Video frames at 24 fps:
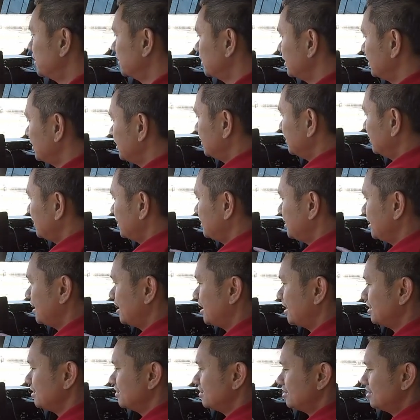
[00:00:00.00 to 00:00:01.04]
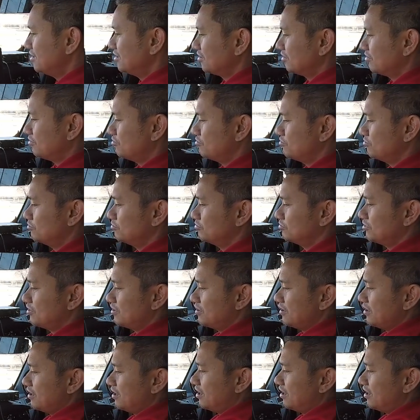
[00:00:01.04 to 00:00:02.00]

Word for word: makikita nila kung